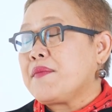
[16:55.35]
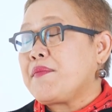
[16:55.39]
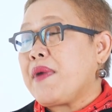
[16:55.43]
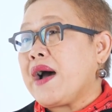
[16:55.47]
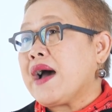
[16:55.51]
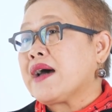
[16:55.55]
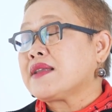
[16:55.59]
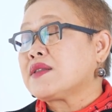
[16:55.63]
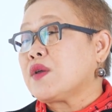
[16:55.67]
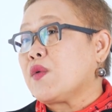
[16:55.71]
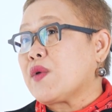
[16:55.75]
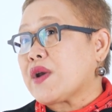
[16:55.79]

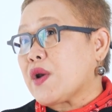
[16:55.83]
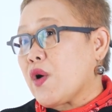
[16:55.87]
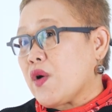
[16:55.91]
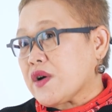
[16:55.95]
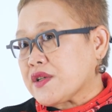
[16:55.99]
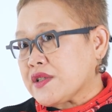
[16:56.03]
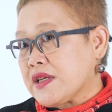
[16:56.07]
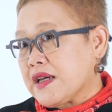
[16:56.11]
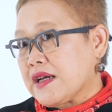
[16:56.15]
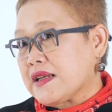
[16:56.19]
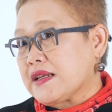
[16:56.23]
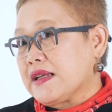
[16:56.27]
ภาคตะวันออก
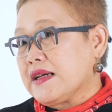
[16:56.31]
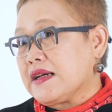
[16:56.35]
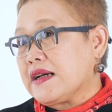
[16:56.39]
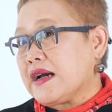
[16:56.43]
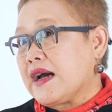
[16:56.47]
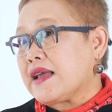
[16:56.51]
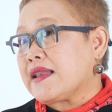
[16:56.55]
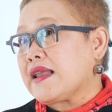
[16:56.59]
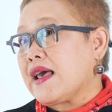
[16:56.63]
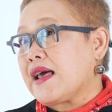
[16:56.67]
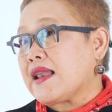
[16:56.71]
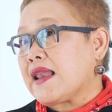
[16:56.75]
เฉียงเหนือ
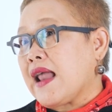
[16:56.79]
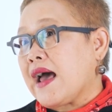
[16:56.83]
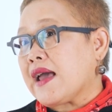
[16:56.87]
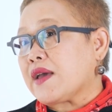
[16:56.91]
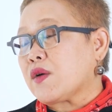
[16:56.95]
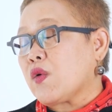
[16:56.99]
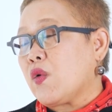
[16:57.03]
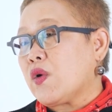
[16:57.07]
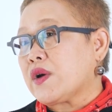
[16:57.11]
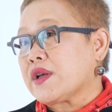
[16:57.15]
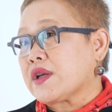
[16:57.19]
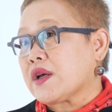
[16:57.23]
เนี่ยหลาย
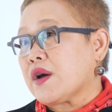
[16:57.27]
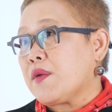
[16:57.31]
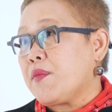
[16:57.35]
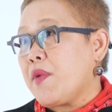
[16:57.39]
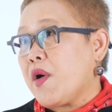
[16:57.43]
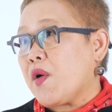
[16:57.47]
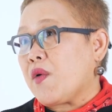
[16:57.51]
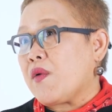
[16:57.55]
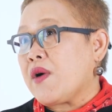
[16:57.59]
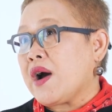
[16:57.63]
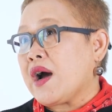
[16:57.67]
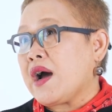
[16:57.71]
คนก็บ
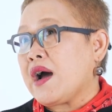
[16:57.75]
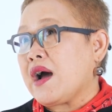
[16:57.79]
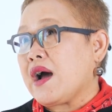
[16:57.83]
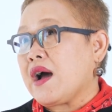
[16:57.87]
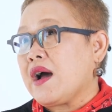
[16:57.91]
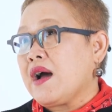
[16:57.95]
อกว่า